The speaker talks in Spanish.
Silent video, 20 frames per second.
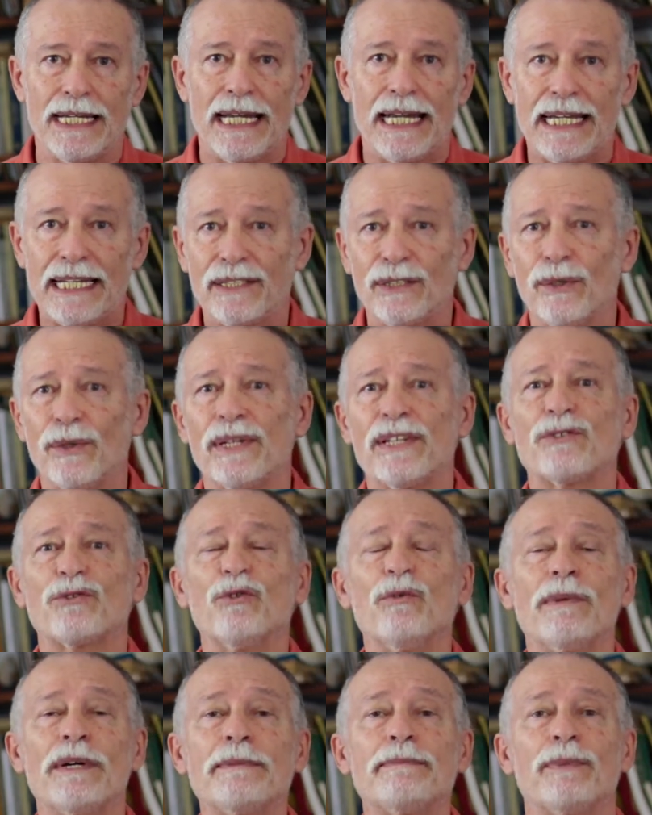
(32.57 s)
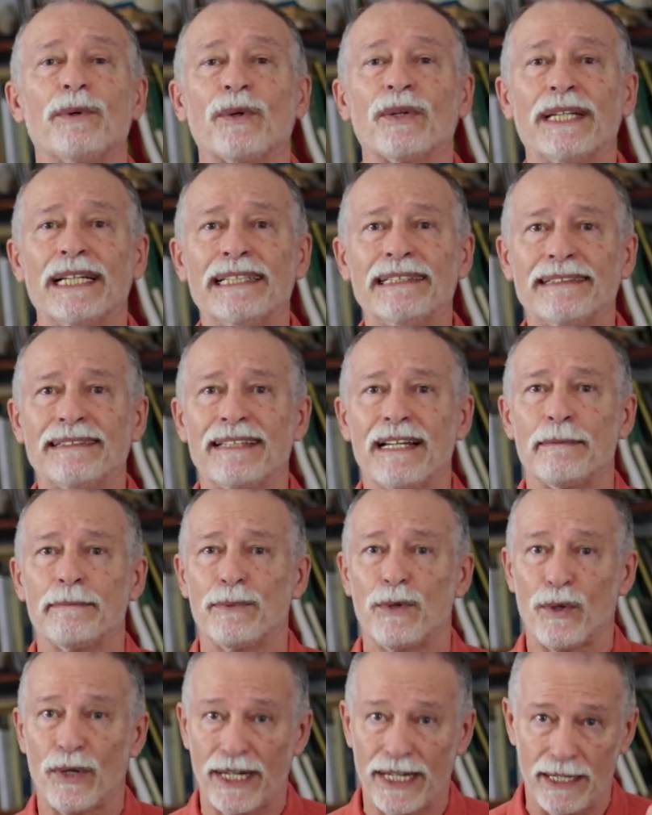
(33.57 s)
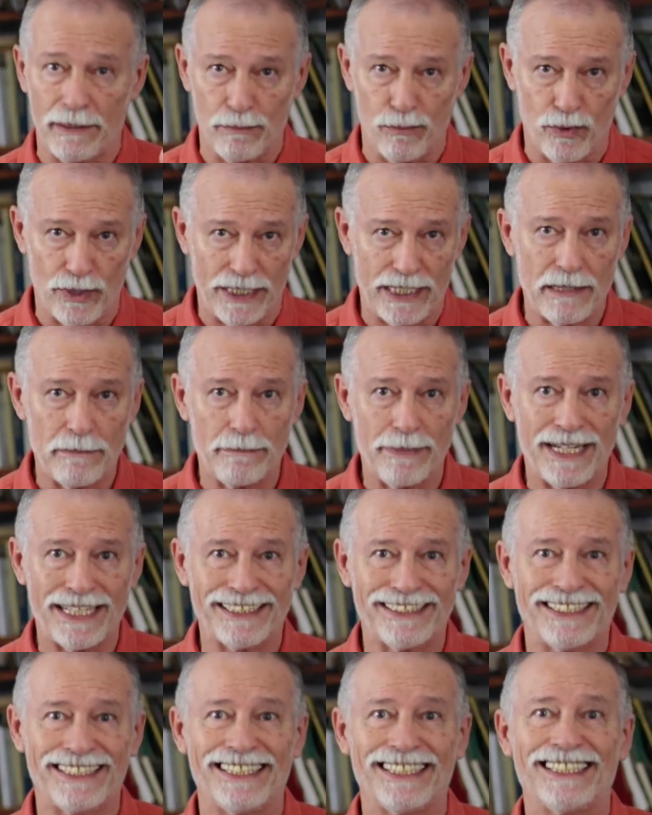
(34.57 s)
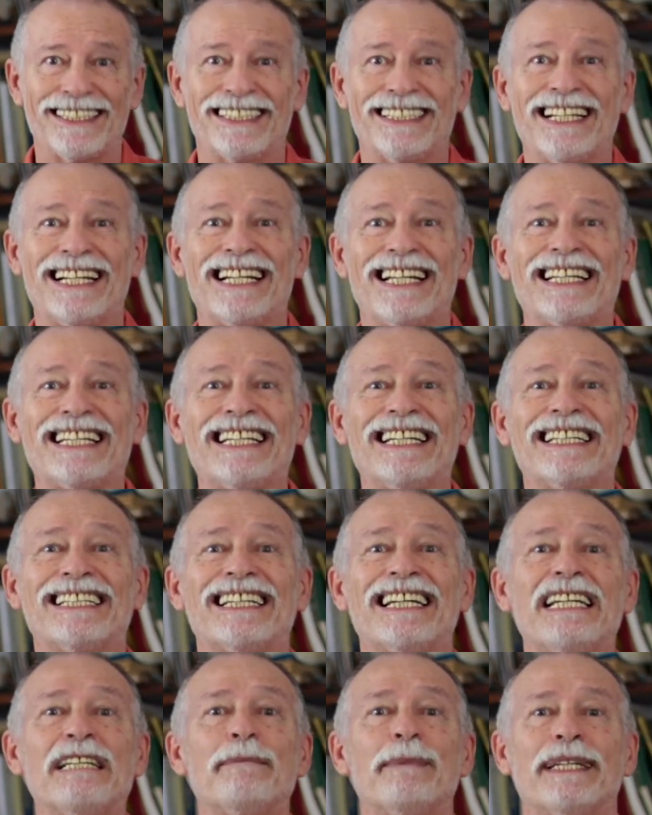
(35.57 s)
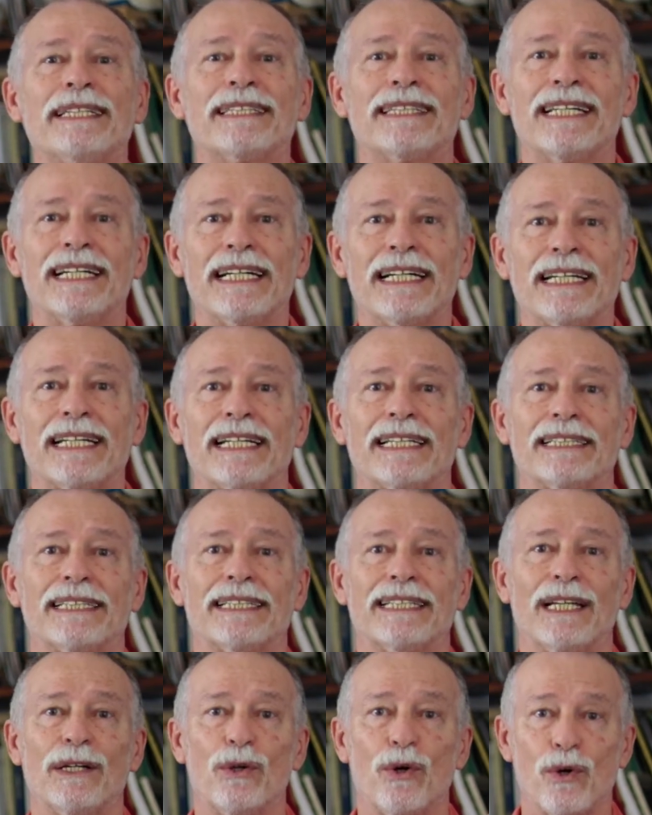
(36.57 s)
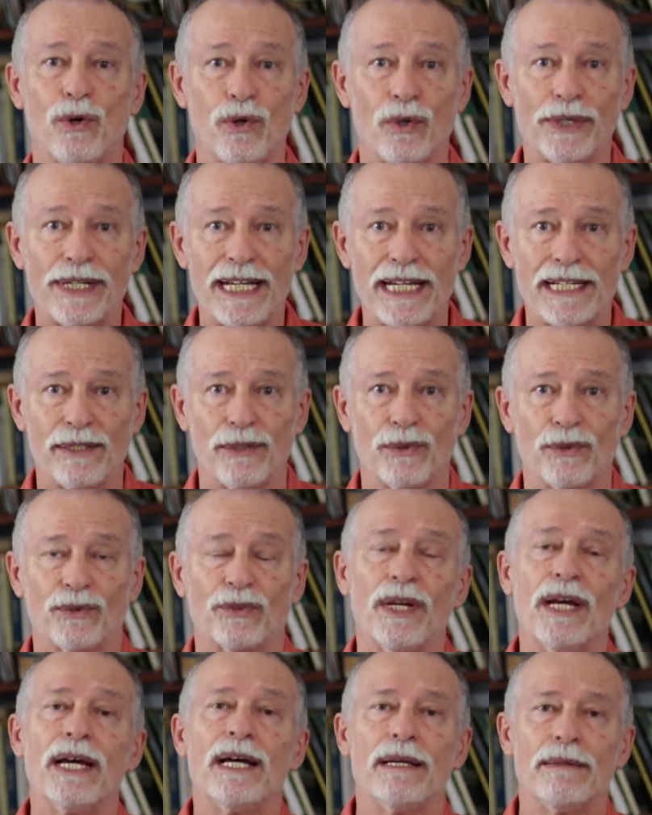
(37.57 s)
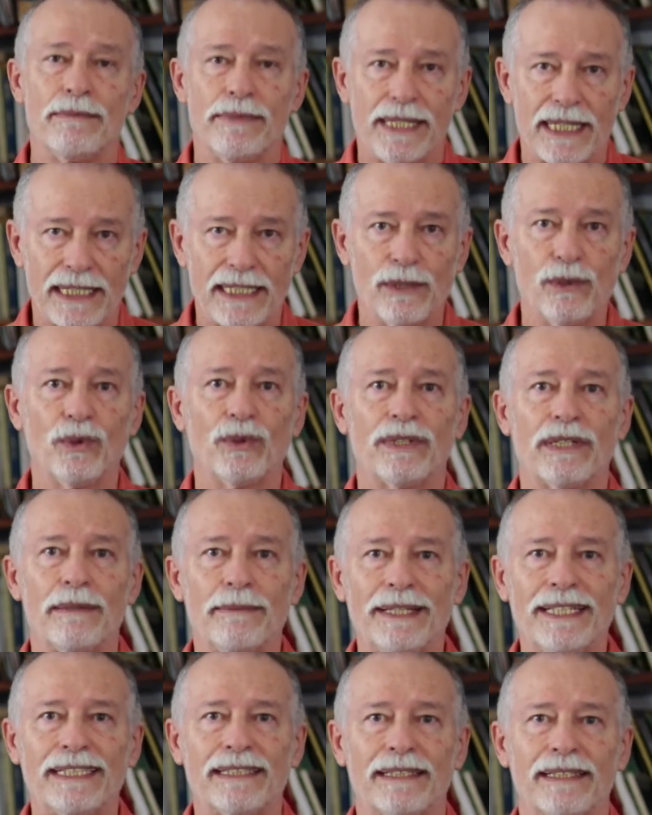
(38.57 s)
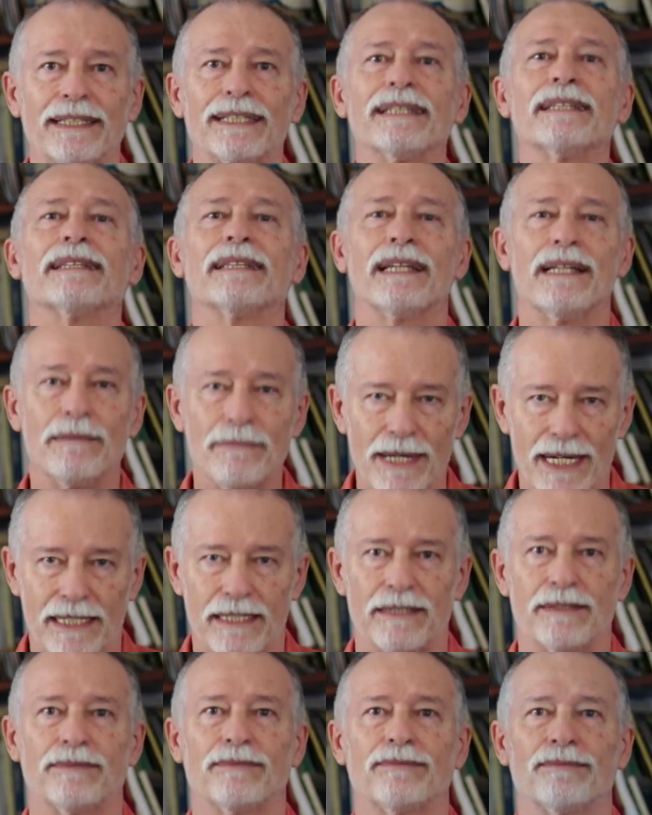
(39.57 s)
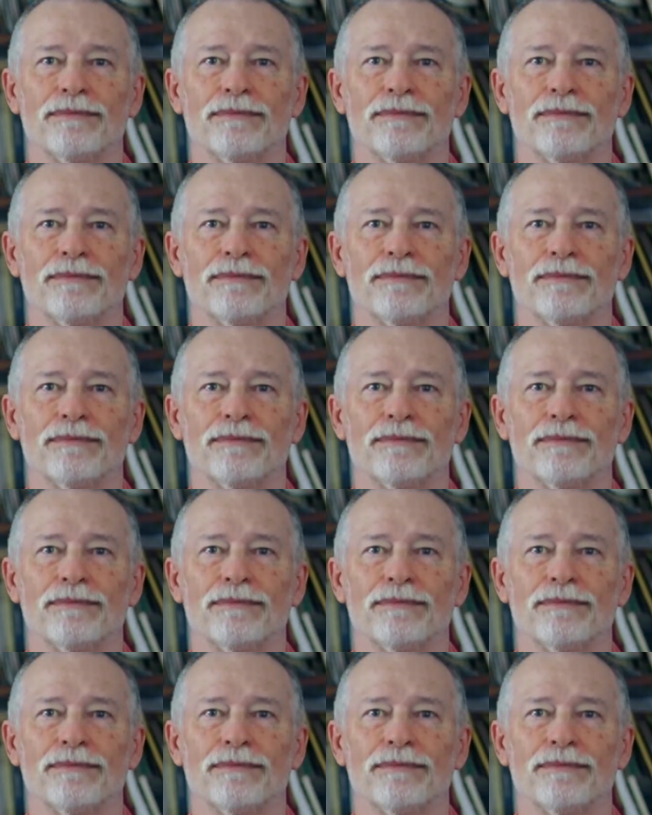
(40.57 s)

Esto es de suma importancia porque buena parte de la dieta alimentaria de los coreanos viene justamente del mar.